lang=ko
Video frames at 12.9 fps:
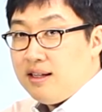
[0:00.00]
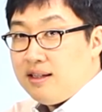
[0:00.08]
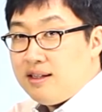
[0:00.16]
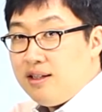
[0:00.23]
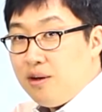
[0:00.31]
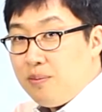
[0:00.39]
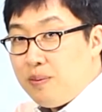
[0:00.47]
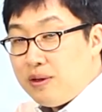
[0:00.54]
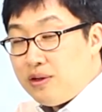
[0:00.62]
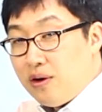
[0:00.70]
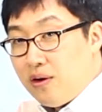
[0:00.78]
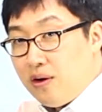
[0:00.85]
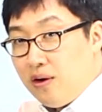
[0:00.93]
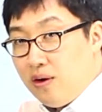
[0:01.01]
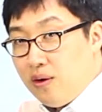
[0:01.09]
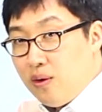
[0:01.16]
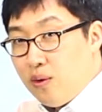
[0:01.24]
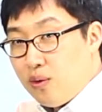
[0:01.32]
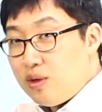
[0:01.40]
그 옆에서
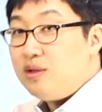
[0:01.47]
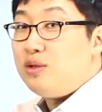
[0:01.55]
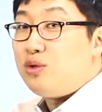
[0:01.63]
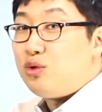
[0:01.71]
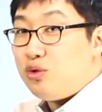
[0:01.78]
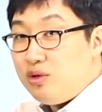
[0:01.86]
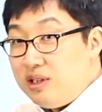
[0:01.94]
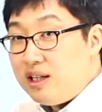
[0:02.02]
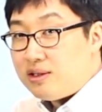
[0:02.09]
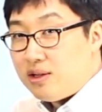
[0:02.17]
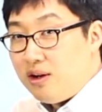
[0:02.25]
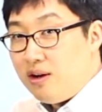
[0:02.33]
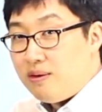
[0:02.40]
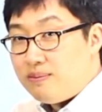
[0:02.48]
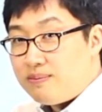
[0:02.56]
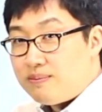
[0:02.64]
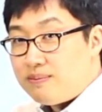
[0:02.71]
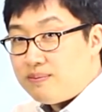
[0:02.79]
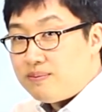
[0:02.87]
혹은 그 주위에서
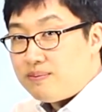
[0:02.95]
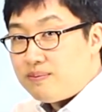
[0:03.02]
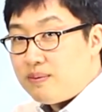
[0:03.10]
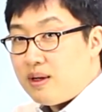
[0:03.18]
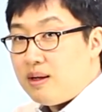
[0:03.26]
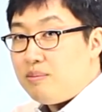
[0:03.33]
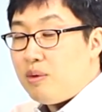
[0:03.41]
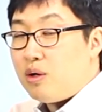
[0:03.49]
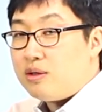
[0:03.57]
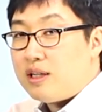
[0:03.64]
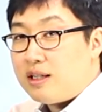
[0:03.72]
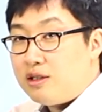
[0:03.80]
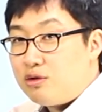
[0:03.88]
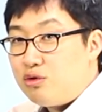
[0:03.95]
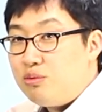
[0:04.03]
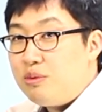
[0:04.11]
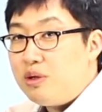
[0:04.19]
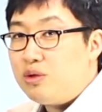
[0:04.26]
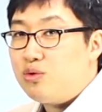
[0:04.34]
명사를
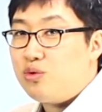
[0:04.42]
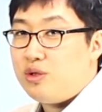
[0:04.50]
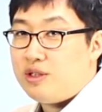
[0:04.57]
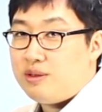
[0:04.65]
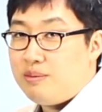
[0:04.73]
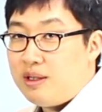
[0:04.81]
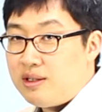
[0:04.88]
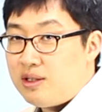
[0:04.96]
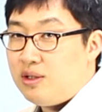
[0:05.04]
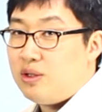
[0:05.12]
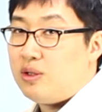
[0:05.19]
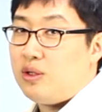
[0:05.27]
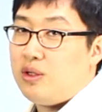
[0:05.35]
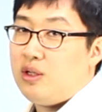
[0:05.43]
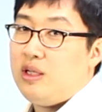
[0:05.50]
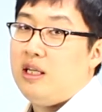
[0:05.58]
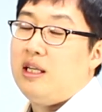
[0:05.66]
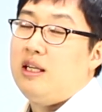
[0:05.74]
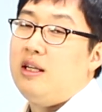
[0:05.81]
꾸며주고 있으면 그
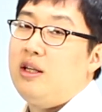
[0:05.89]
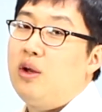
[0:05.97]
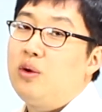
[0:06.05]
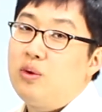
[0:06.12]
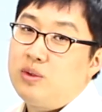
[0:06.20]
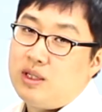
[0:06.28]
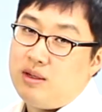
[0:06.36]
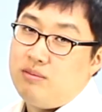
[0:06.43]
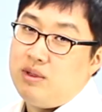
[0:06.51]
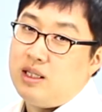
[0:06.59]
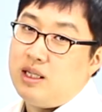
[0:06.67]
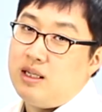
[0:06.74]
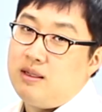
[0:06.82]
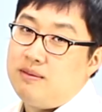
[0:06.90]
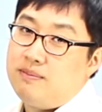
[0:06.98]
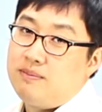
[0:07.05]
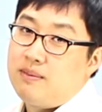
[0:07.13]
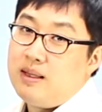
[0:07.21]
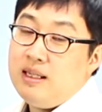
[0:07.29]
녀석이 형용사입니다.
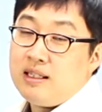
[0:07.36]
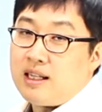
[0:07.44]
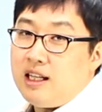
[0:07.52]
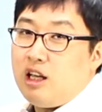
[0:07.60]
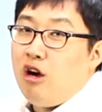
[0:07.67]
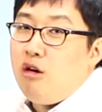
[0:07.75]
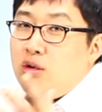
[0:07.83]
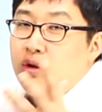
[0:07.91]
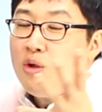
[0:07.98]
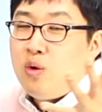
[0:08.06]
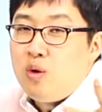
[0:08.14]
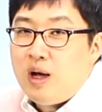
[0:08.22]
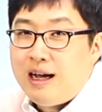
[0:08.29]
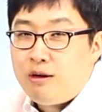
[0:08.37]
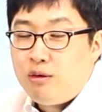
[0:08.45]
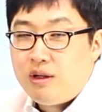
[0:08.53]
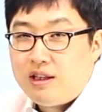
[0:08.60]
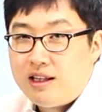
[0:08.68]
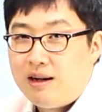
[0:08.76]
그러니까 형용하고
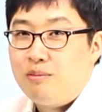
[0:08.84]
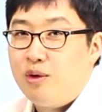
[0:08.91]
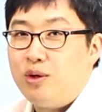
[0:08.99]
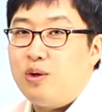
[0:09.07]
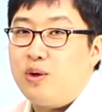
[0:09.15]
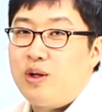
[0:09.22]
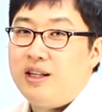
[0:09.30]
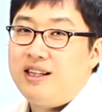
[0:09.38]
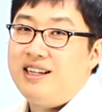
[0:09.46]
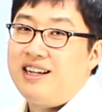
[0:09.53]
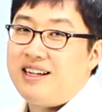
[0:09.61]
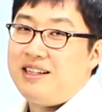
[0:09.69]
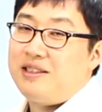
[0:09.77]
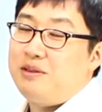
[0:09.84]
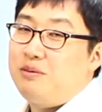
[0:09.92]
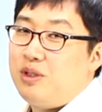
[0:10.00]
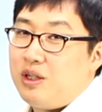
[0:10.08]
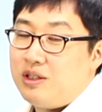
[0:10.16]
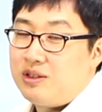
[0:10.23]
있다 뭐 이렇게
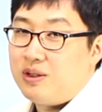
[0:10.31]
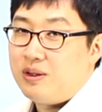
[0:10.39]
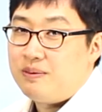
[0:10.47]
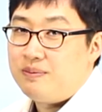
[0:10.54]
생각하시면 되겠죠.